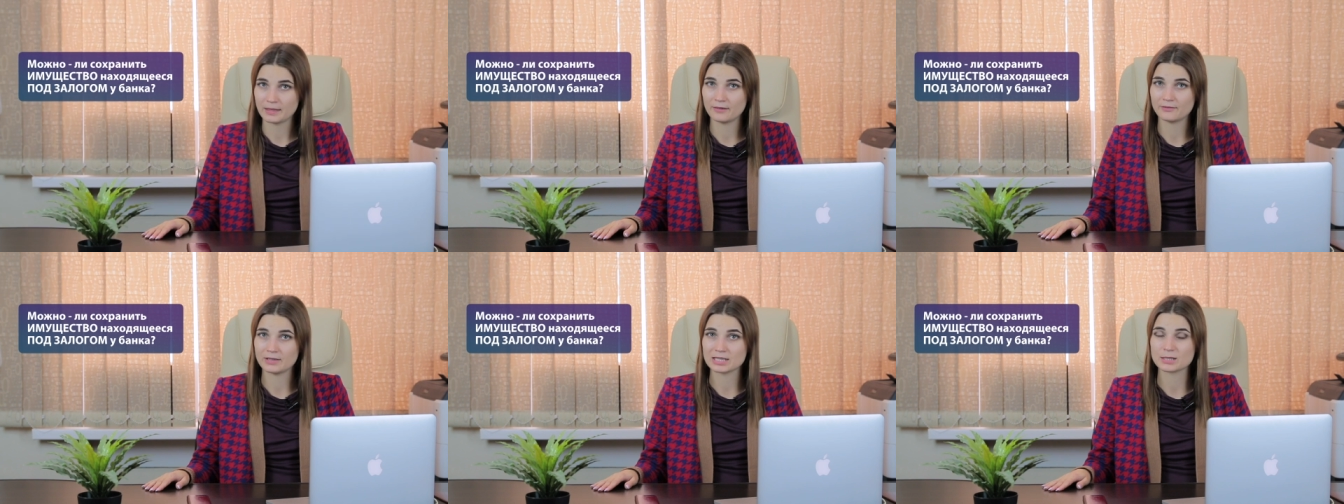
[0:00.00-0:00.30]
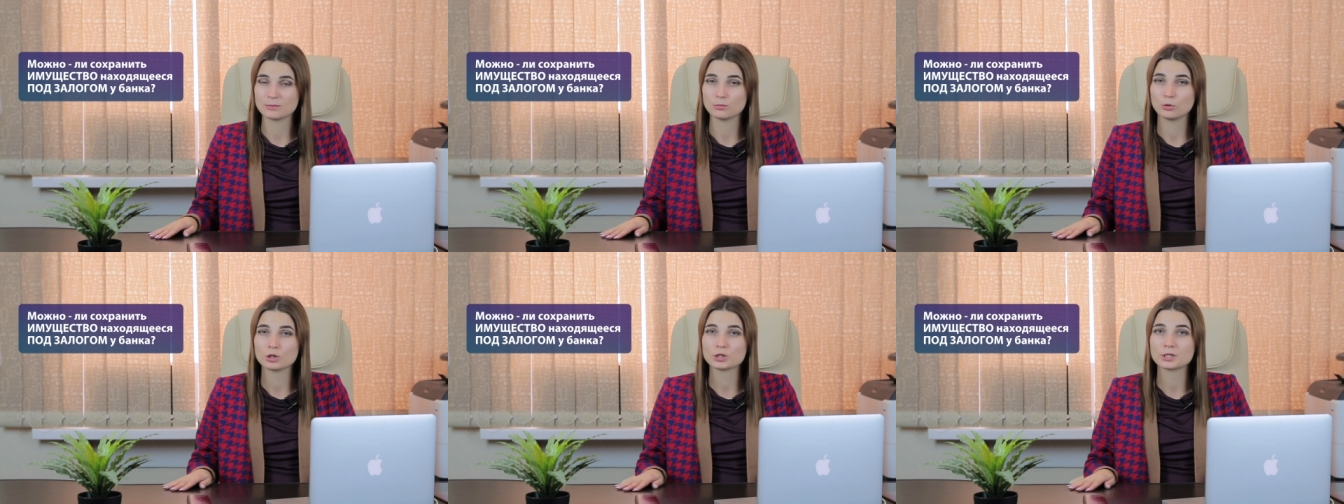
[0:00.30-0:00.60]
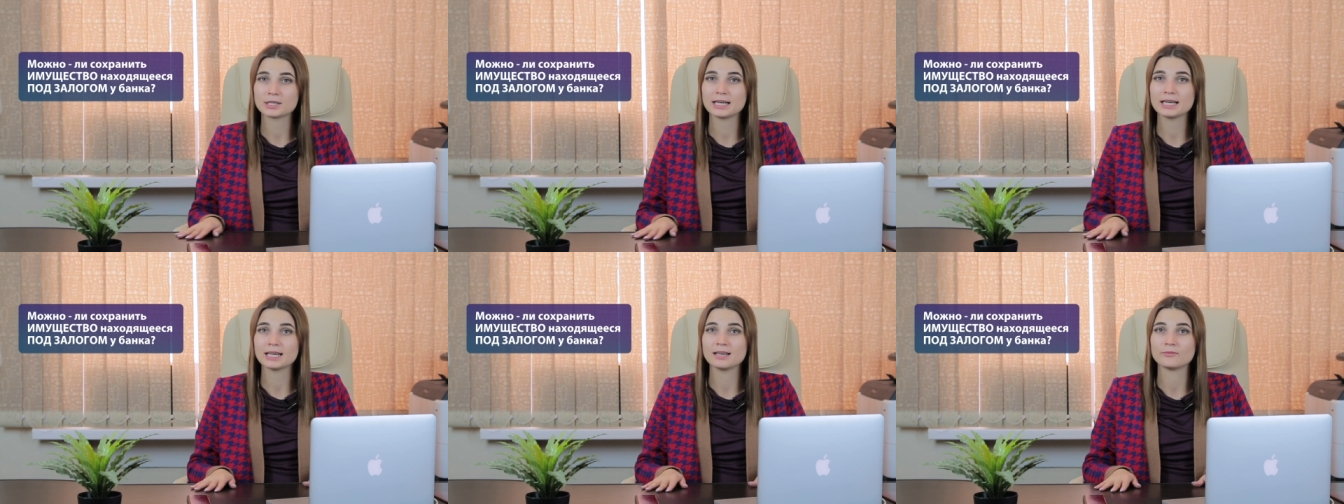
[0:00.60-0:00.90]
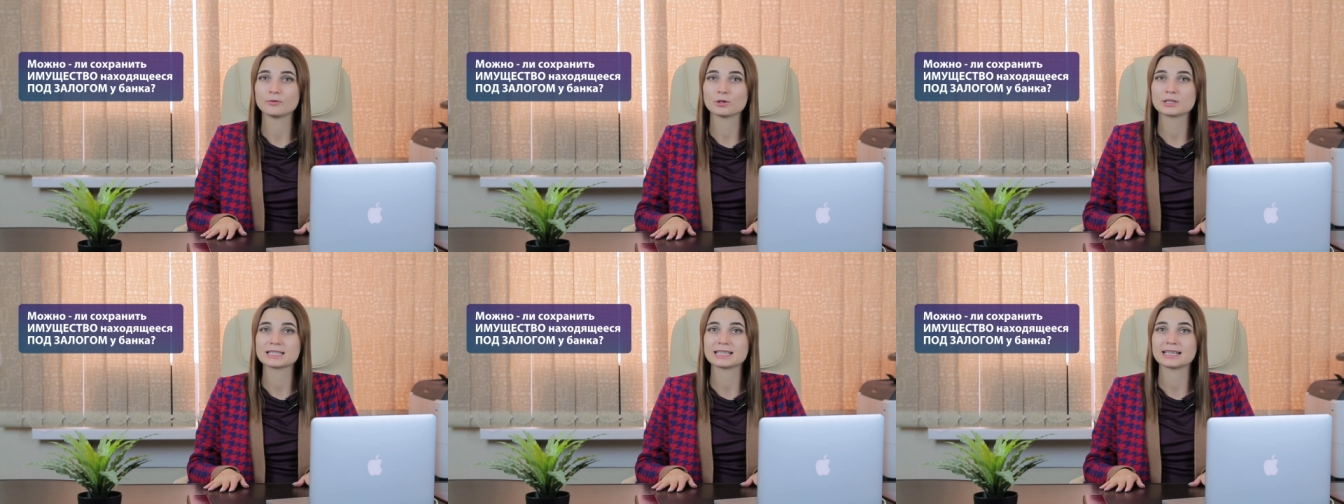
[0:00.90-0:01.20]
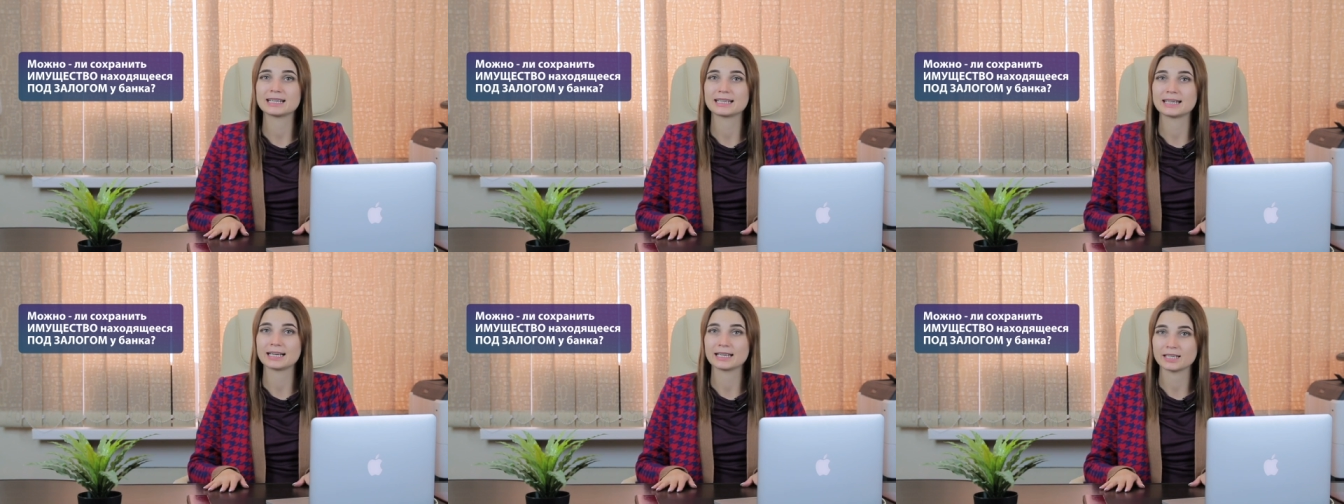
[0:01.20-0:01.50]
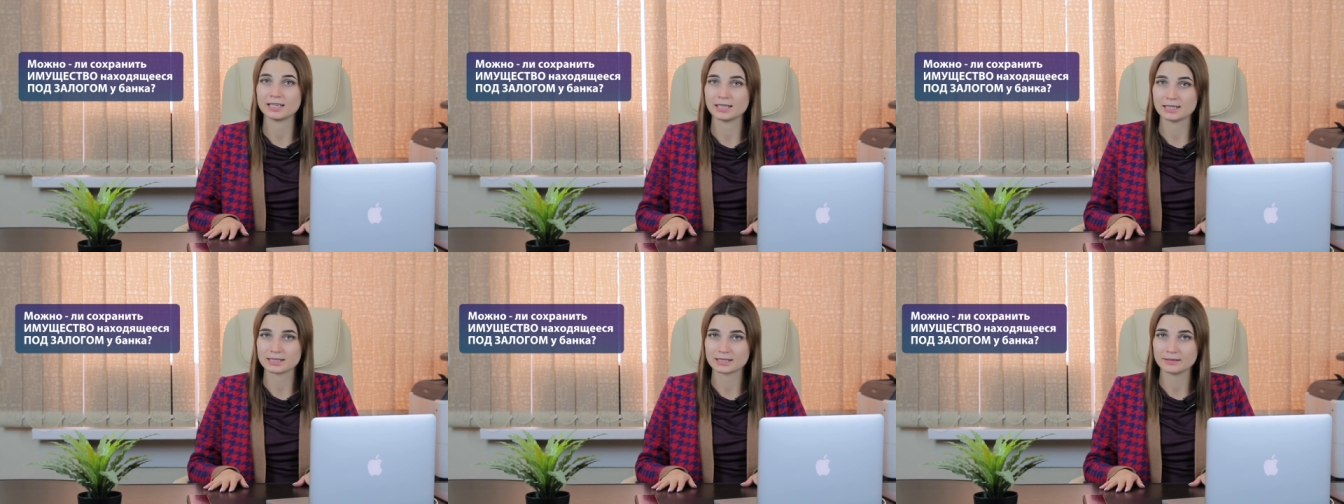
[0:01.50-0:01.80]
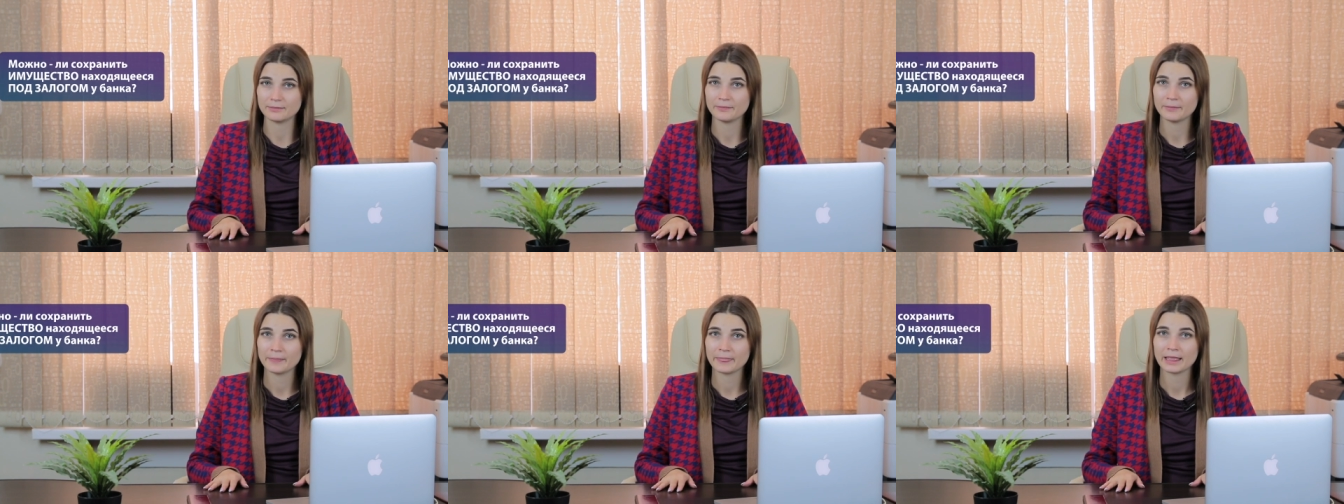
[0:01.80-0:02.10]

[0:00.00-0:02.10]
Возможно ли его сохранить?